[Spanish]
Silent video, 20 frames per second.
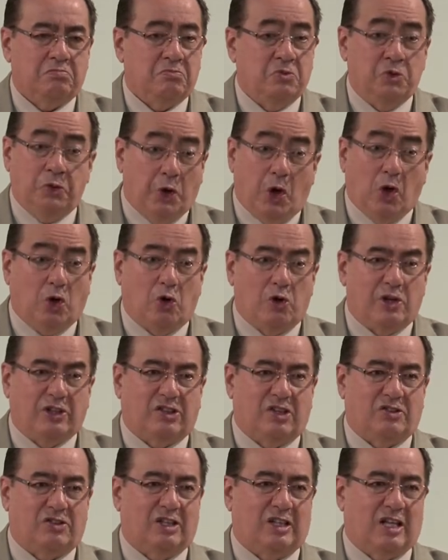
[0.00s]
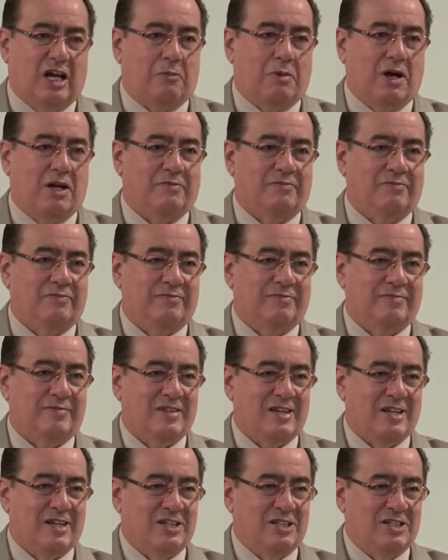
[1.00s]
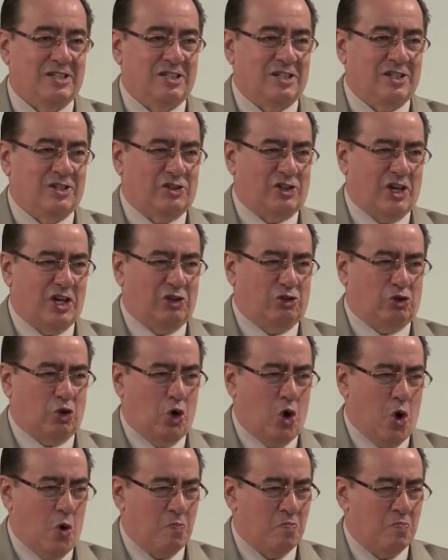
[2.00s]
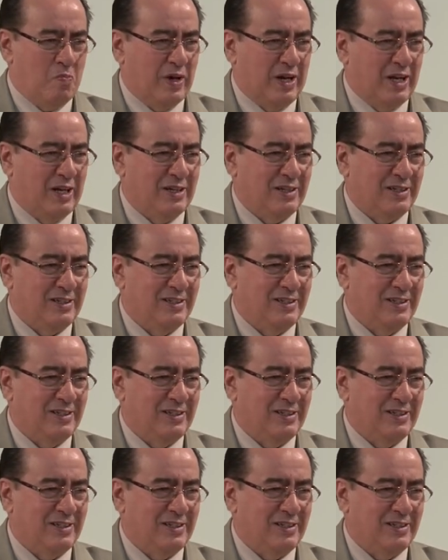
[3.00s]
no lo necesitaba, se hizo hombre